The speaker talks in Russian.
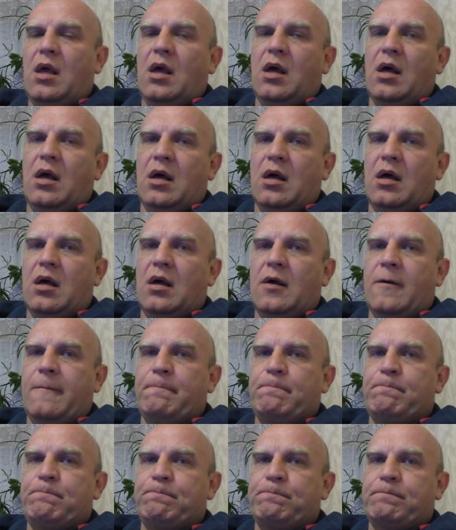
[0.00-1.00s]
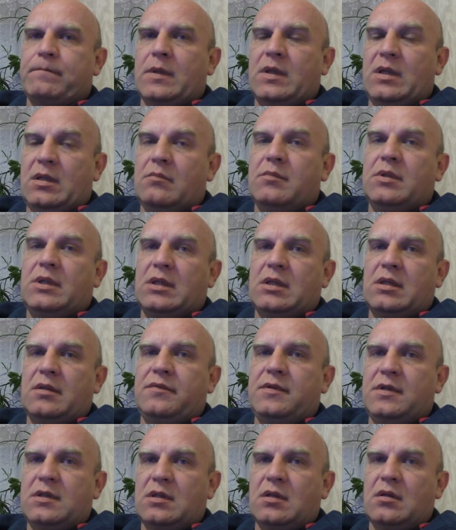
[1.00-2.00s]
а,
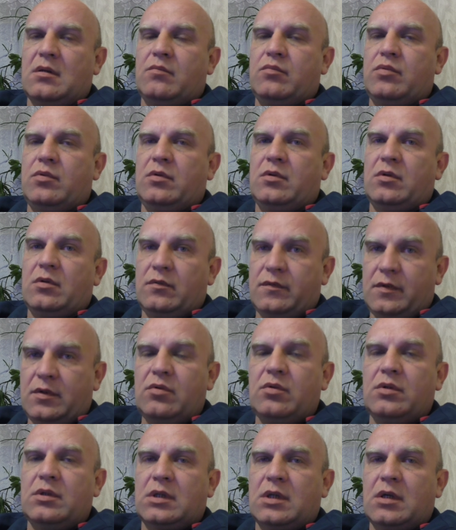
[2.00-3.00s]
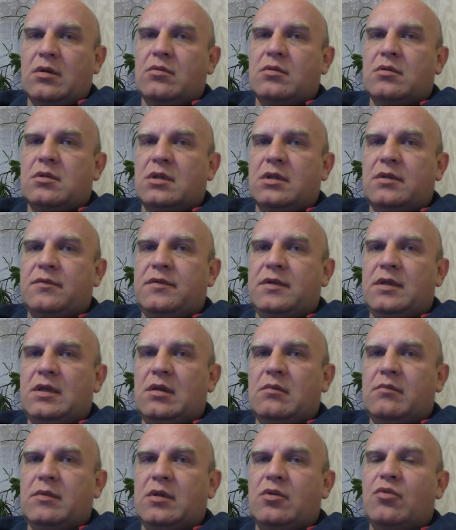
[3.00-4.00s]
кинематографисты работают, выходят хорошие
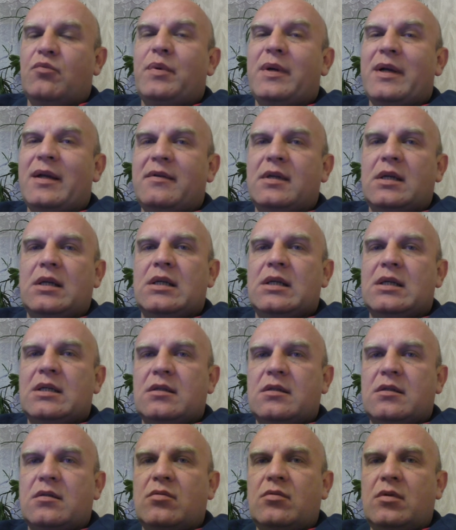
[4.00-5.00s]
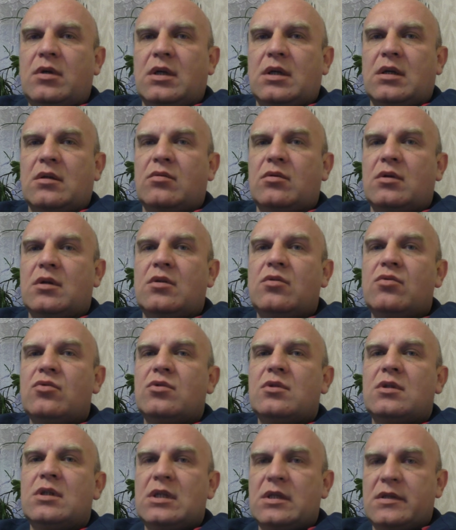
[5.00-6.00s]
фильмы, но правильных историй, которые
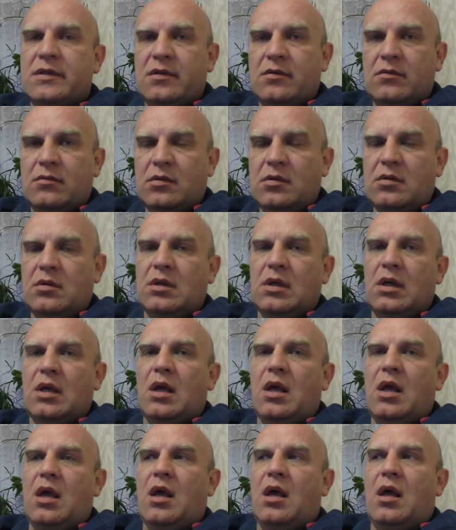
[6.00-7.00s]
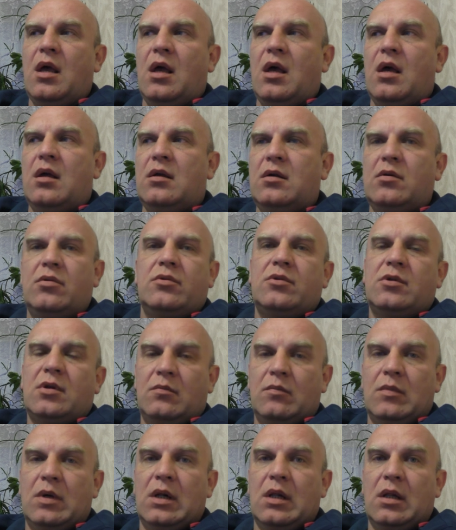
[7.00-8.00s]
нужны сегодня, их
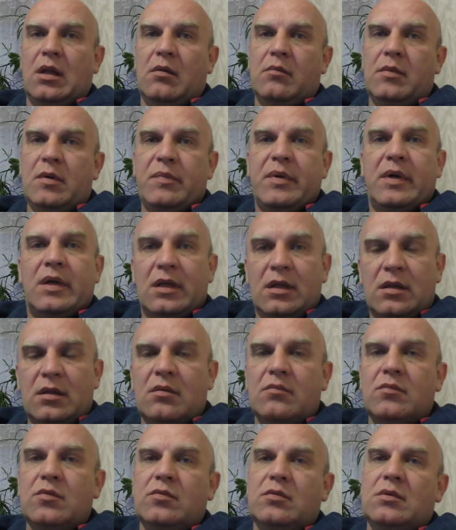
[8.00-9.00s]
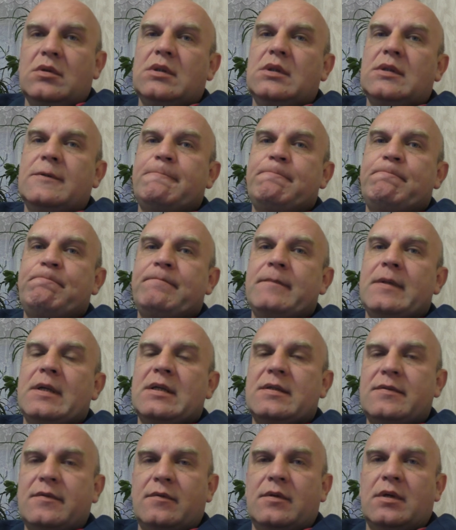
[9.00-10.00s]
очень мало. И мы поэтому
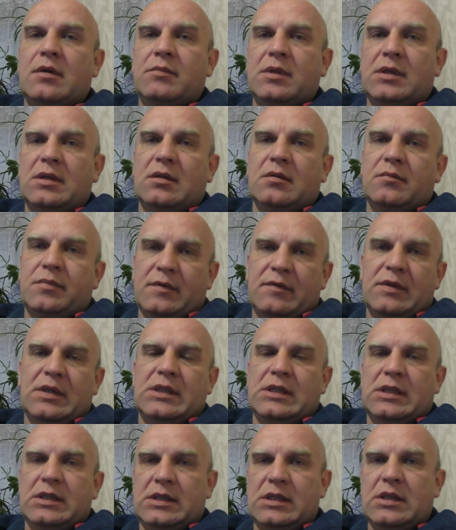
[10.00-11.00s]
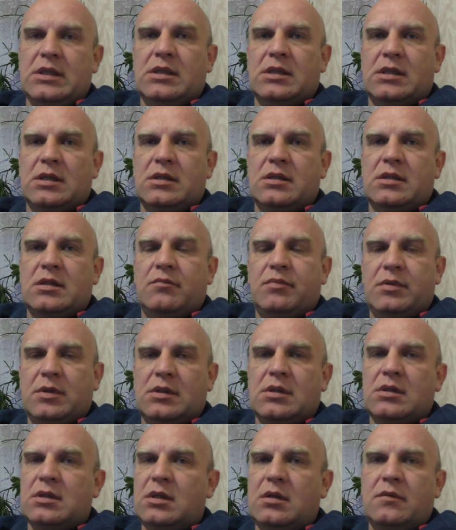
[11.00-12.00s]
развиваем это направление деятельности и
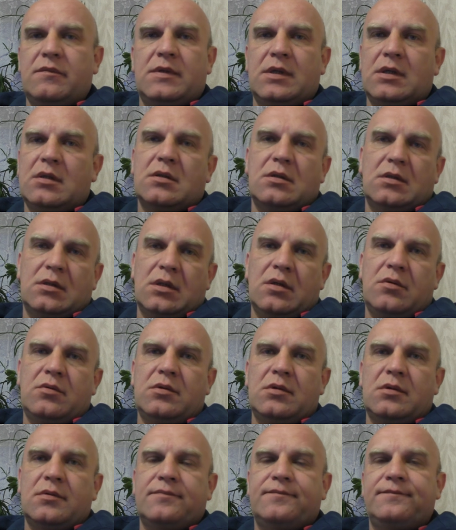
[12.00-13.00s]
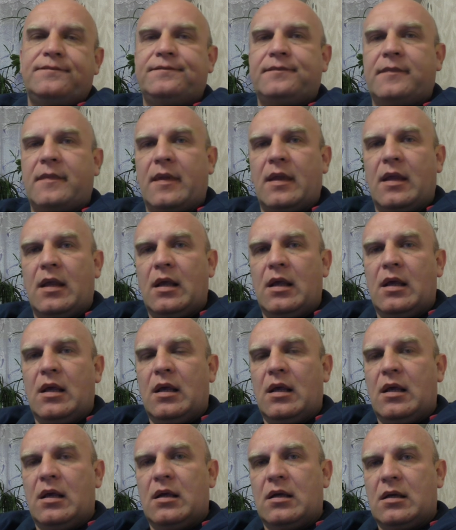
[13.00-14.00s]
приглашаем всех желающих.
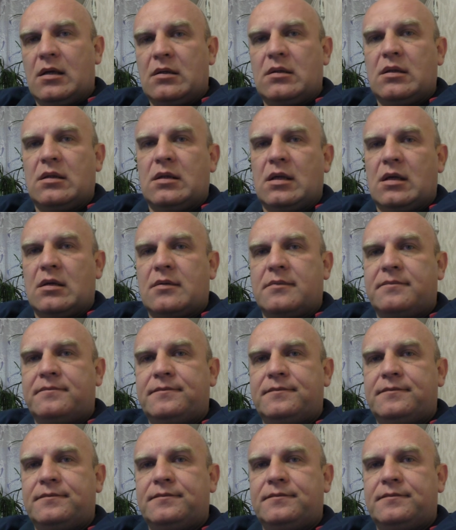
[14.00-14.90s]
Как-то так.